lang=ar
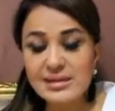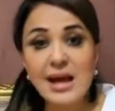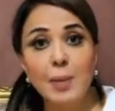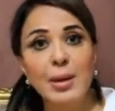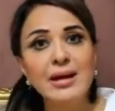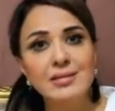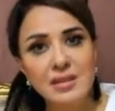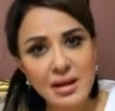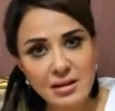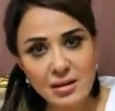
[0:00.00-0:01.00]
صعبة
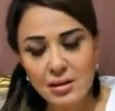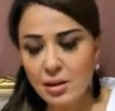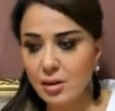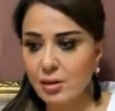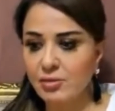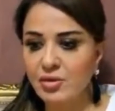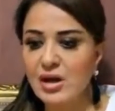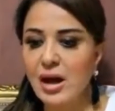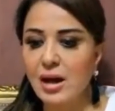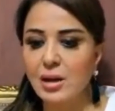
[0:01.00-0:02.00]
جدا
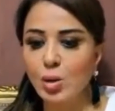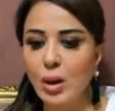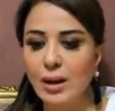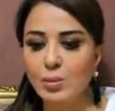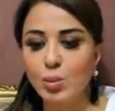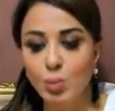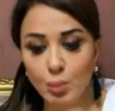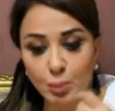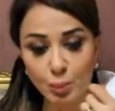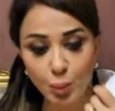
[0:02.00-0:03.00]
فيها
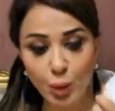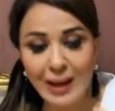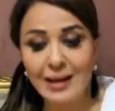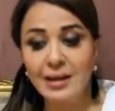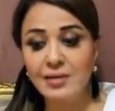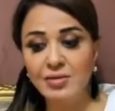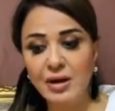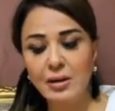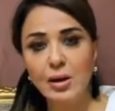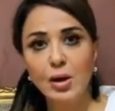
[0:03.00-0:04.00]
لغة
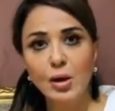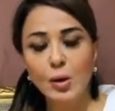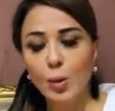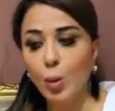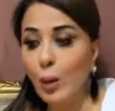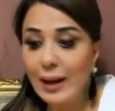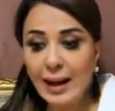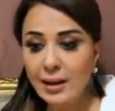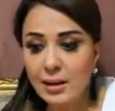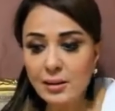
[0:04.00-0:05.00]
مكلفة
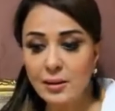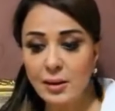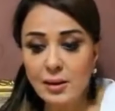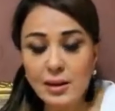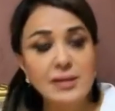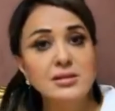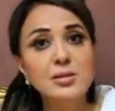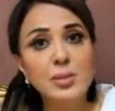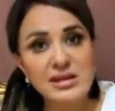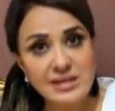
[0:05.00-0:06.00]
ولكن
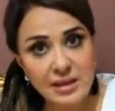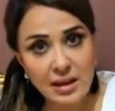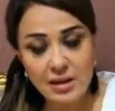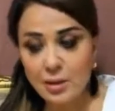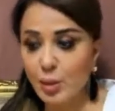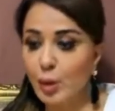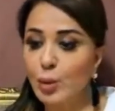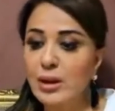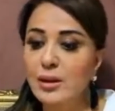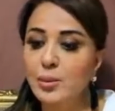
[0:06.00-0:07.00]
قدر مازن
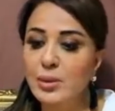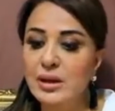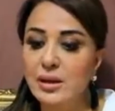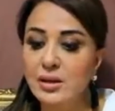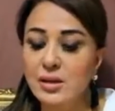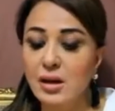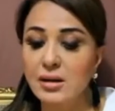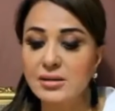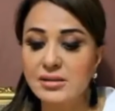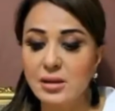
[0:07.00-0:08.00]
الغرباوي
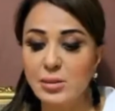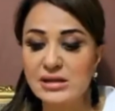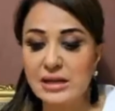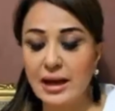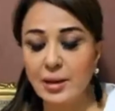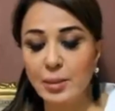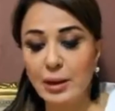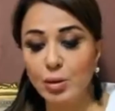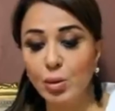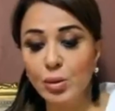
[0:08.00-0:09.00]
بإدارة مسرح
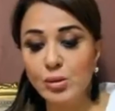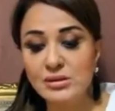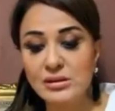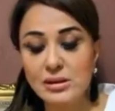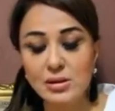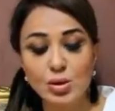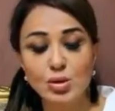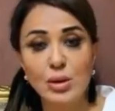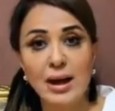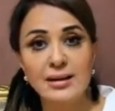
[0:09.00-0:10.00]
البالون
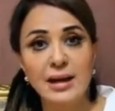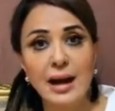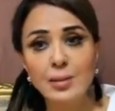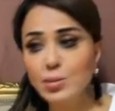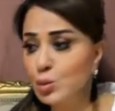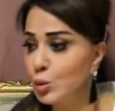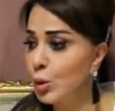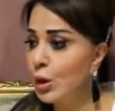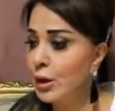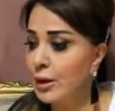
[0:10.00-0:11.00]
دكتور عادل
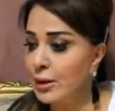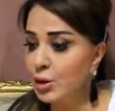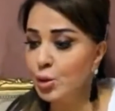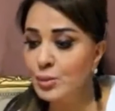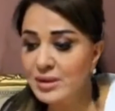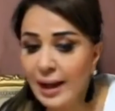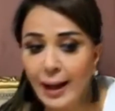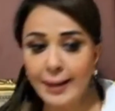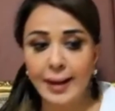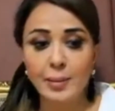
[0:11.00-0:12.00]
عبده
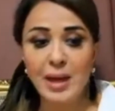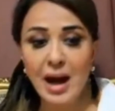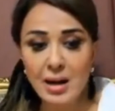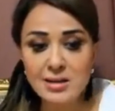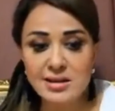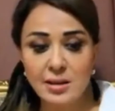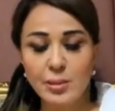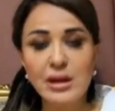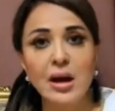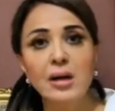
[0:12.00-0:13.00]
يمتعنا
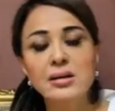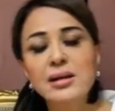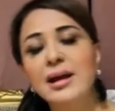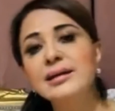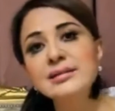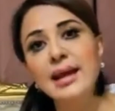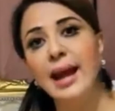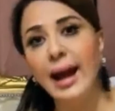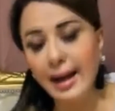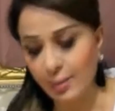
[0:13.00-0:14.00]
بأكثر من عرض
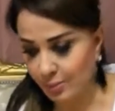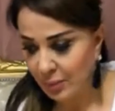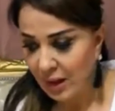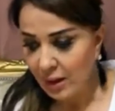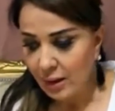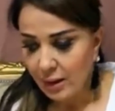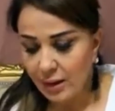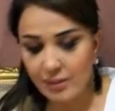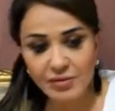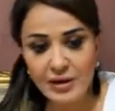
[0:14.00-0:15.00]
هذا العام
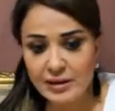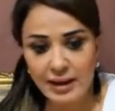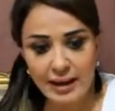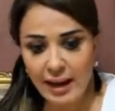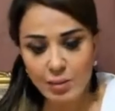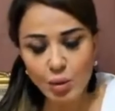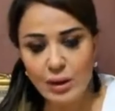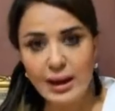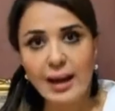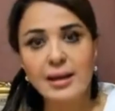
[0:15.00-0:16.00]
آه، في
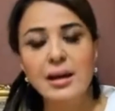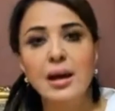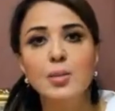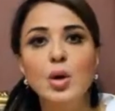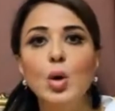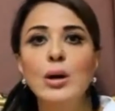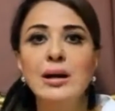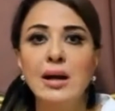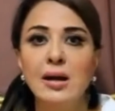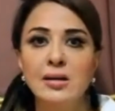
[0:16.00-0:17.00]
تكامل الحقيقة
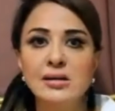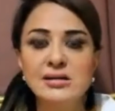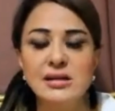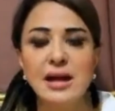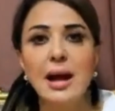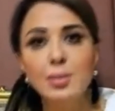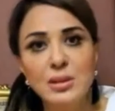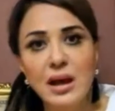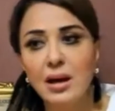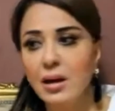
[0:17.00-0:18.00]
بكل العناصر
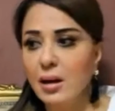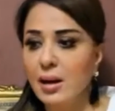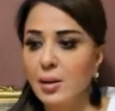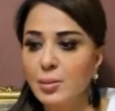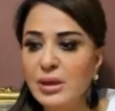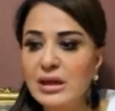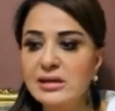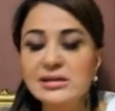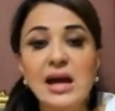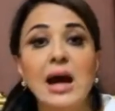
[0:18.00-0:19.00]
أبدأ
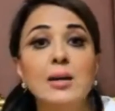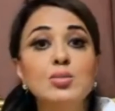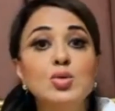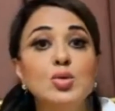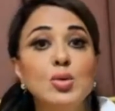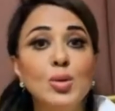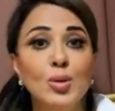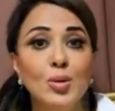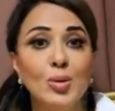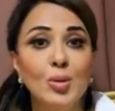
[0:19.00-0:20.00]
بسي عبده
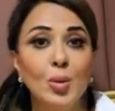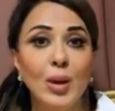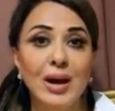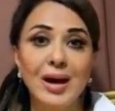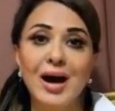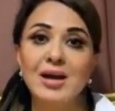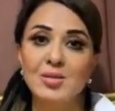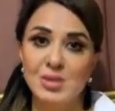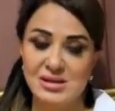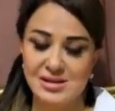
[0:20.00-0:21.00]

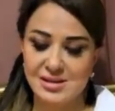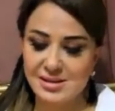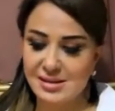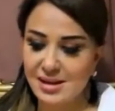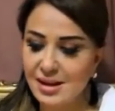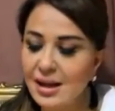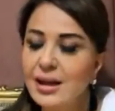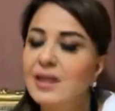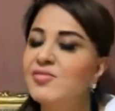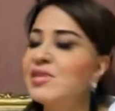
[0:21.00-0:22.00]
وألمص
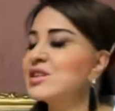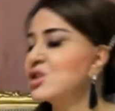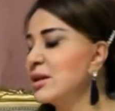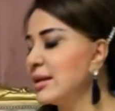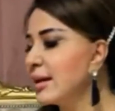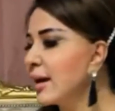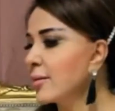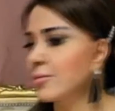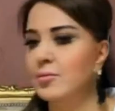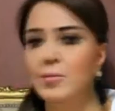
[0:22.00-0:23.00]
إيه الفشن ده؟